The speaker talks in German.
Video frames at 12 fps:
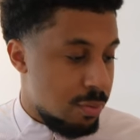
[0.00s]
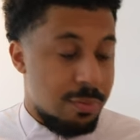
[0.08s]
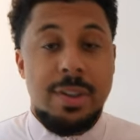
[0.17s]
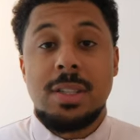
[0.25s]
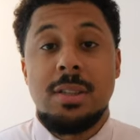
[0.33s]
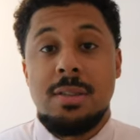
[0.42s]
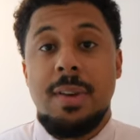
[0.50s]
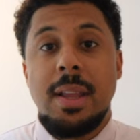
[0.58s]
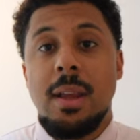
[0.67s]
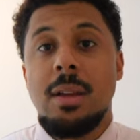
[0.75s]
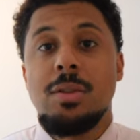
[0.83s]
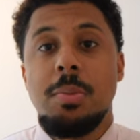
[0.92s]
was jetzt
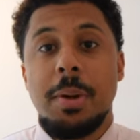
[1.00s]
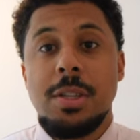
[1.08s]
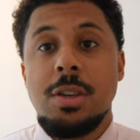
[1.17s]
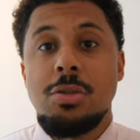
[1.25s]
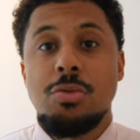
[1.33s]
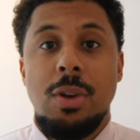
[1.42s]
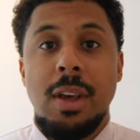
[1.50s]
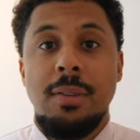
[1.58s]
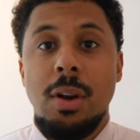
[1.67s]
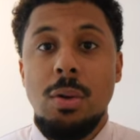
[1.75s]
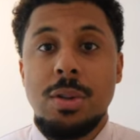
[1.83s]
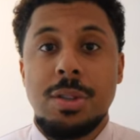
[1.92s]
weiterhin so passiert. Legen wir
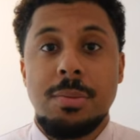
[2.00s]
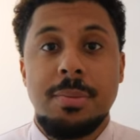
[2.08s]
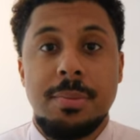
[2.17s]
los.